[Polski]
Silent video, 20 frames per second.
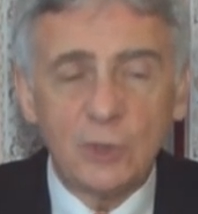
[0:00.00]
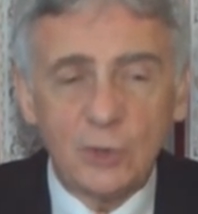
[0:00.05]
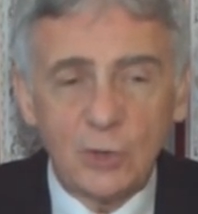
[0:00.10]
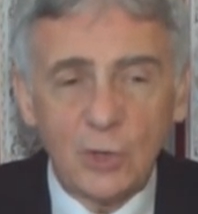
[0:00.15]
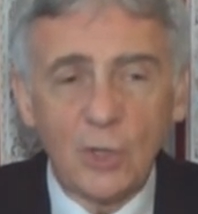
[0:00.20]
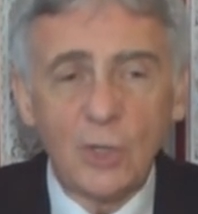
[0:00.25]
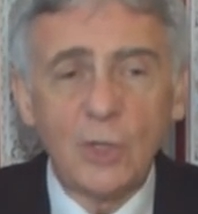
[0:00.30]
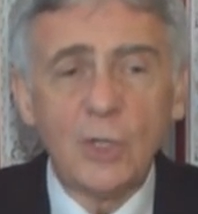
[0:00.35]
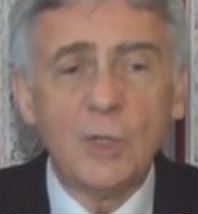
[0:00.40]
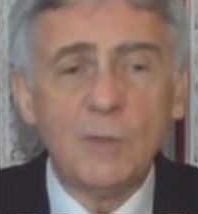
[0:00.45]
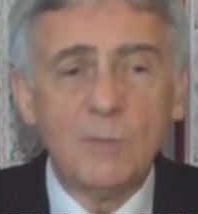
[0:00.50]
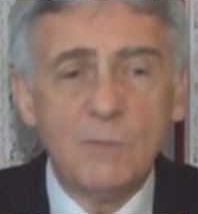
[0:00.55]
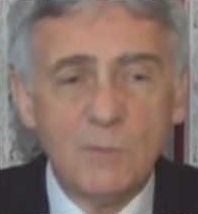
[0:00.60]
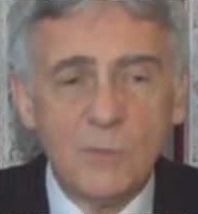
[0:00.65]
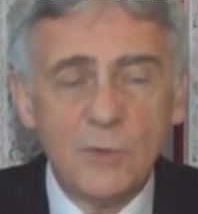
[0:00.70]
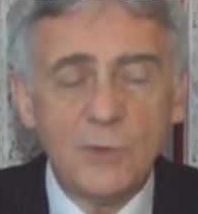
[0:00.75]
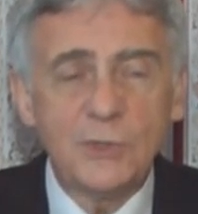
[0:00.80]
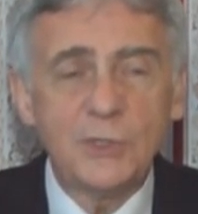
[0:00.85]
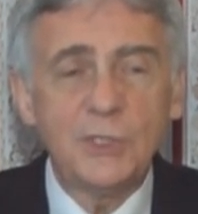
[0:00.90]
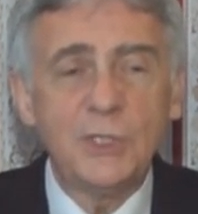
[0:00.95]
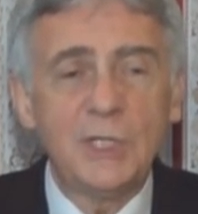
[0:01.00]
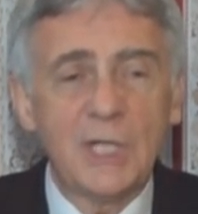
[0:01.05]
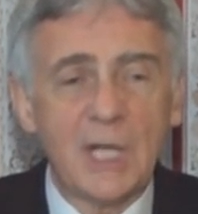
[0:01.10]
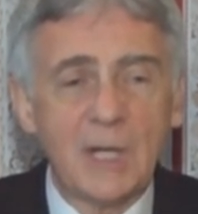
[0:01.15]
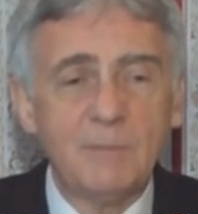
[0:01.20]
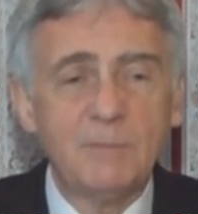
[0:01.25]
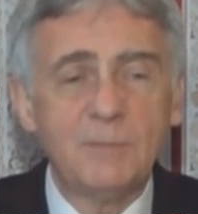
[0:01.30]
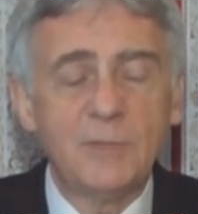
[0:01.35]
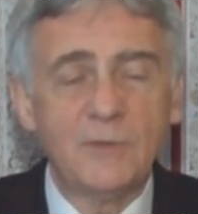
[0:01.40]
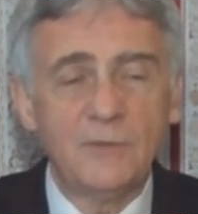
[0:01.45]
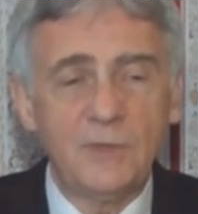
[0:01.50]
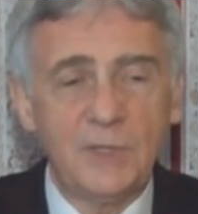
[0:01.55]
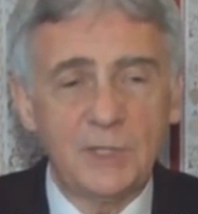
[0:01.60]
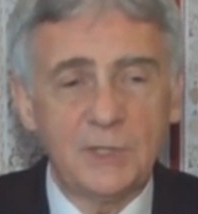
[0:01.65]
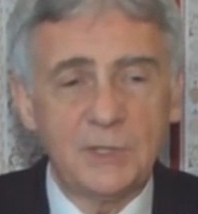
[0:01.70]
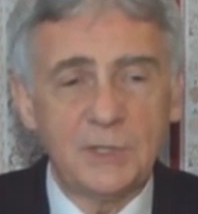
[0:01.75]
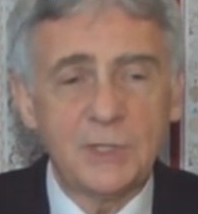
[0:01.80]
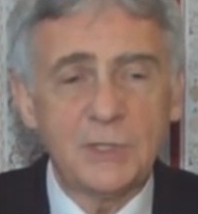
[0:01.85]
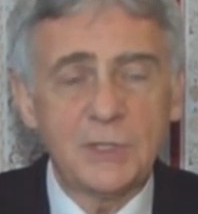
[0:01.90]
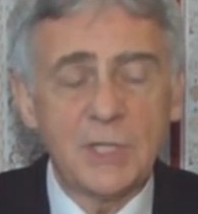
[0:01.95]
To musi nam
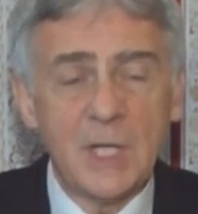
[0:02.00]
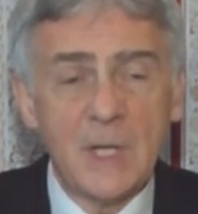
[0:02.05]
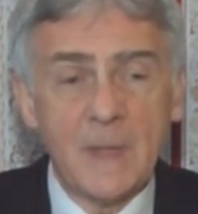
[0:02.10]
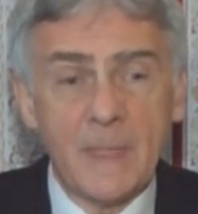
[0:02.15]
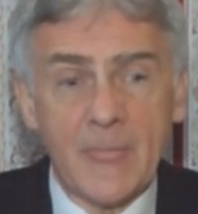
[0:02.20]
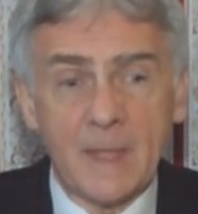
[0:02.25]
powiedzieć,